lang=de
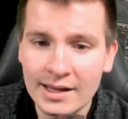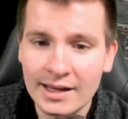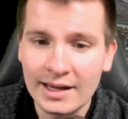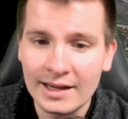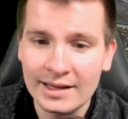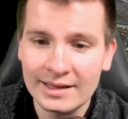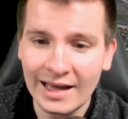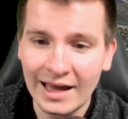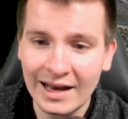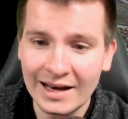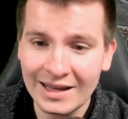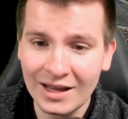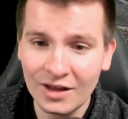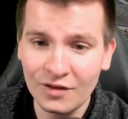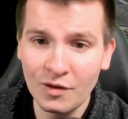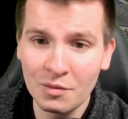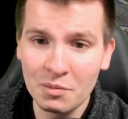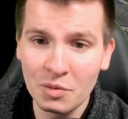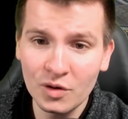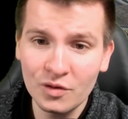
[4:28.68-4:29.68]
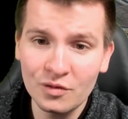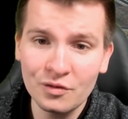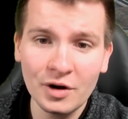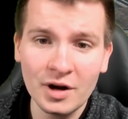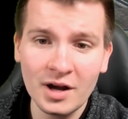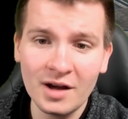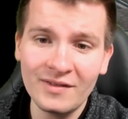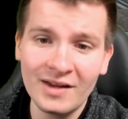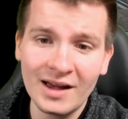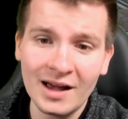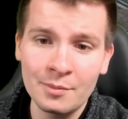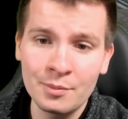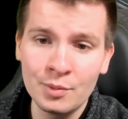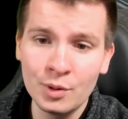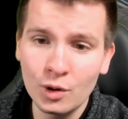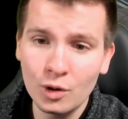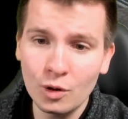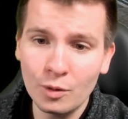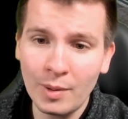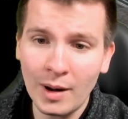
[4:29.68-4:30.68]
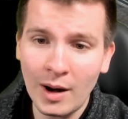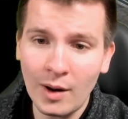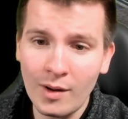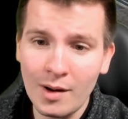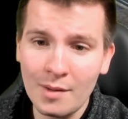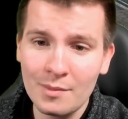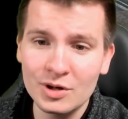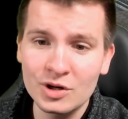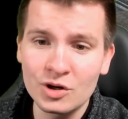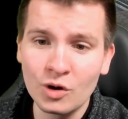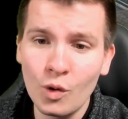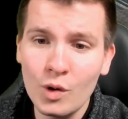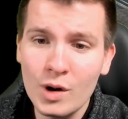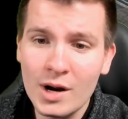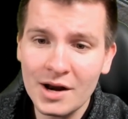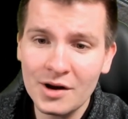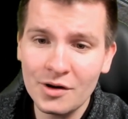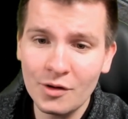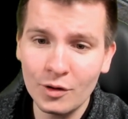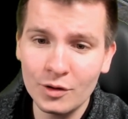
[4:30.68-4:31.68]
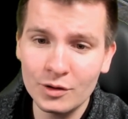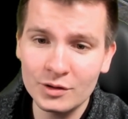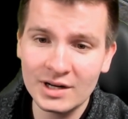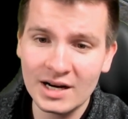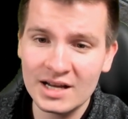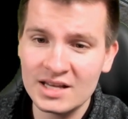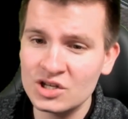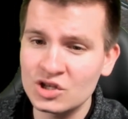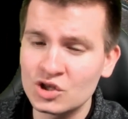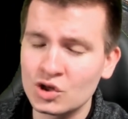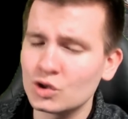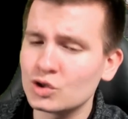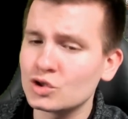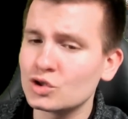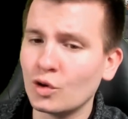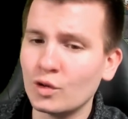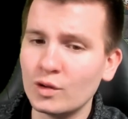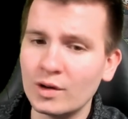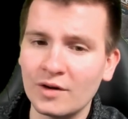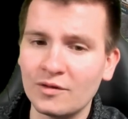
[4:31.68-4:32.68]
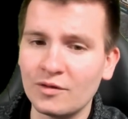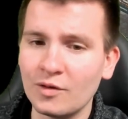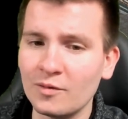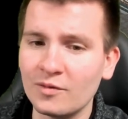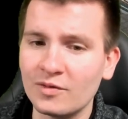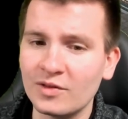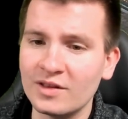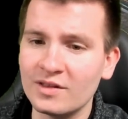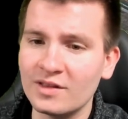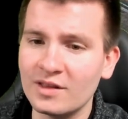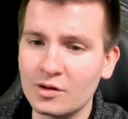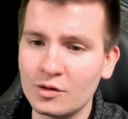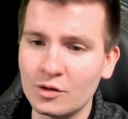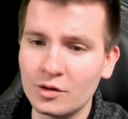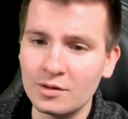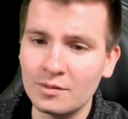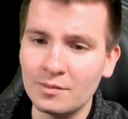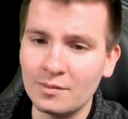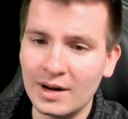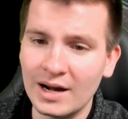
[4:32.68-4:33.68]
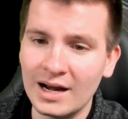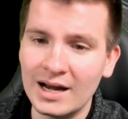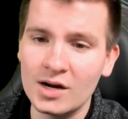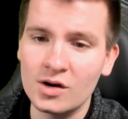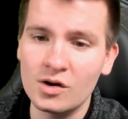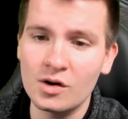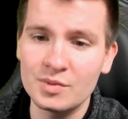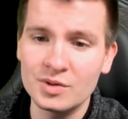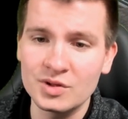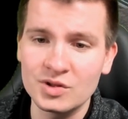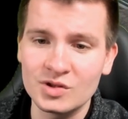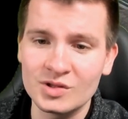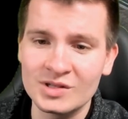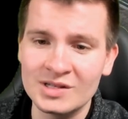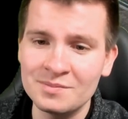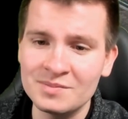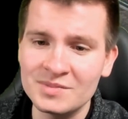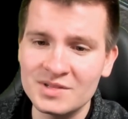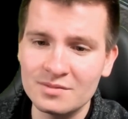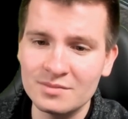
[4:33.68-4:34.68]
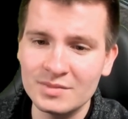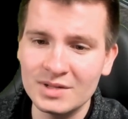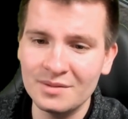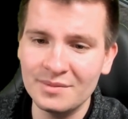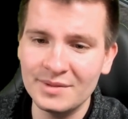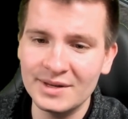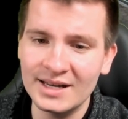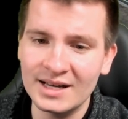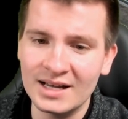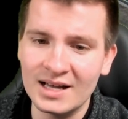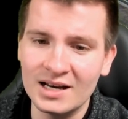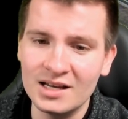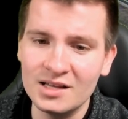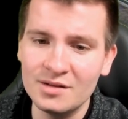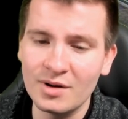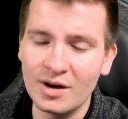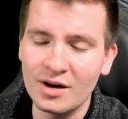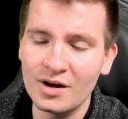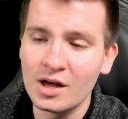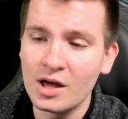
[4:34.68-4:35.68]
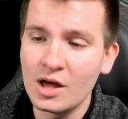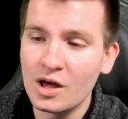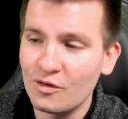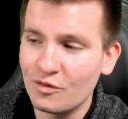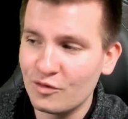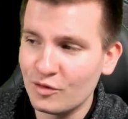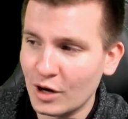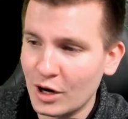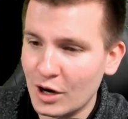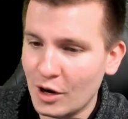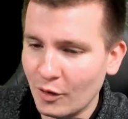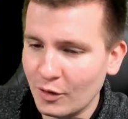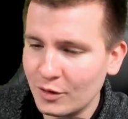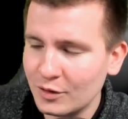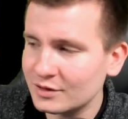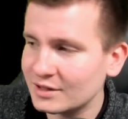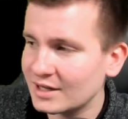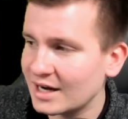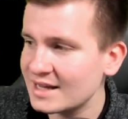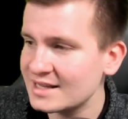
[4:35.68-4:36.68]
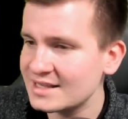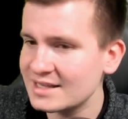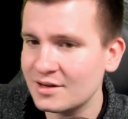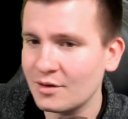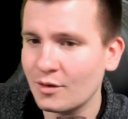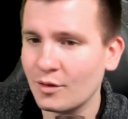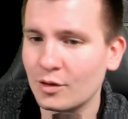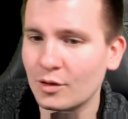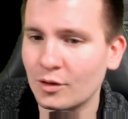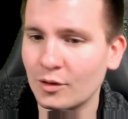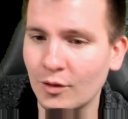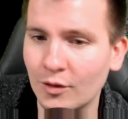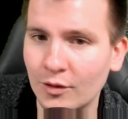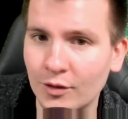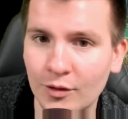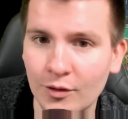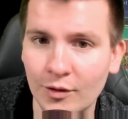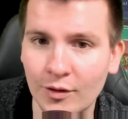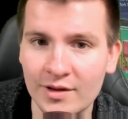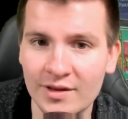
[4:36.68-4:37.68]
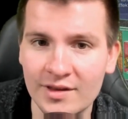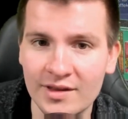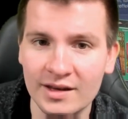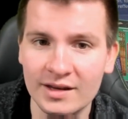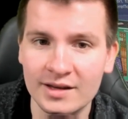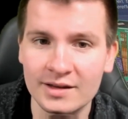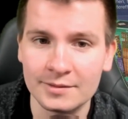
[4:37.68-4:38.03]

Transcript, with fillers: Dann das Verbundfeuerwerk Pyro Power mit 139 Schuss, 115 Sekunden Brenndauer bis zu 17 mm Kaliber für 39,99 Euro.